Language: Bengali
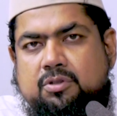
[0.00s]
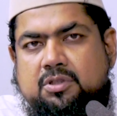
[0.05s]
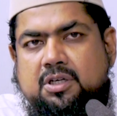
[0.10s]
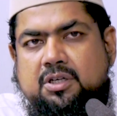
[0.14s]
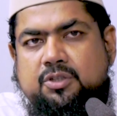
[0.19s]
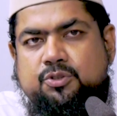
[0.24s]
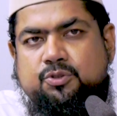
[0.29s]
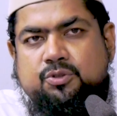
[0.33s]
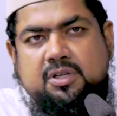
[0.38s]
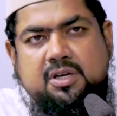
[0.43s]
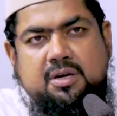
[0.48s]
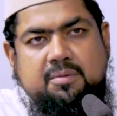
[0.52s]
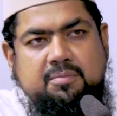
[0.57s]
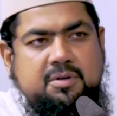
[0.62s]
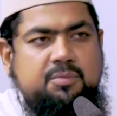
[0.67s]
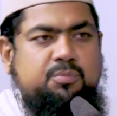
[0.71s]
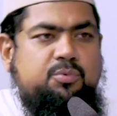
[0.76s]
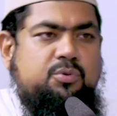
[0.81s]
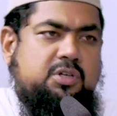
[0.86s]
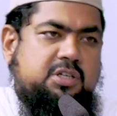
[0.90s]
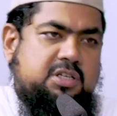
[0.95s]
কথা যদি
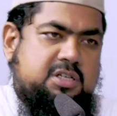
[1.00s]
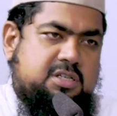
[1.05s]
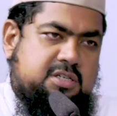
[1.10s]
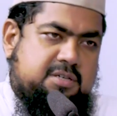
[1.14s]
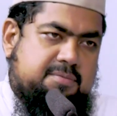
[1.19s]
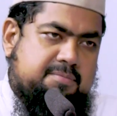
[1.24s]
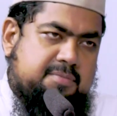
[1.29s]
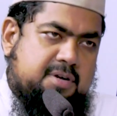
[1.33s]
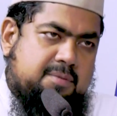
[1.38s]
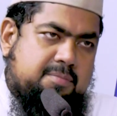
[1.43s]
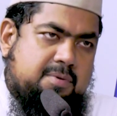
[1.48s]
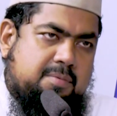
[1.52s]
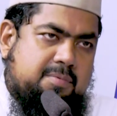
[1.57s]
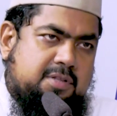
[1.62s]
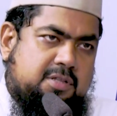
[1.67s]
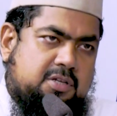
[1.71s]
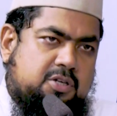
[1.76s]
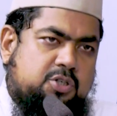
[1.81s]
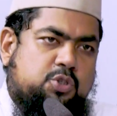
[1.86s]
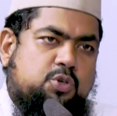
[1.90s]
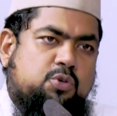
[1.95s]
আমরা বলি যে মা বাবা
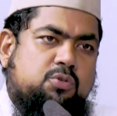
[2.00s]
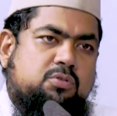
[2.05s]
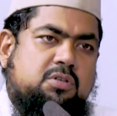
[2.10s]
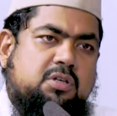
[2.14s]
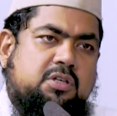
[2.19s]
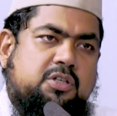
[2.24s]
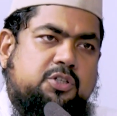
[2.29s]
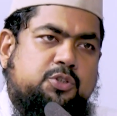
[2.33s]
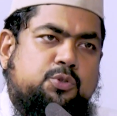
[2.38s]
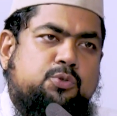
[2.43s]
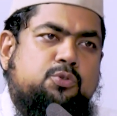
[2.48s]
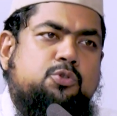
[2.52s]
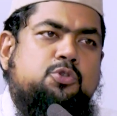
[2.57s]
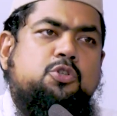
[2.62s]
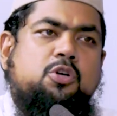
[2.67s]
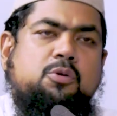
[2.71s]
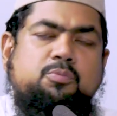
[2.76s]
তার সন্তানের জন্য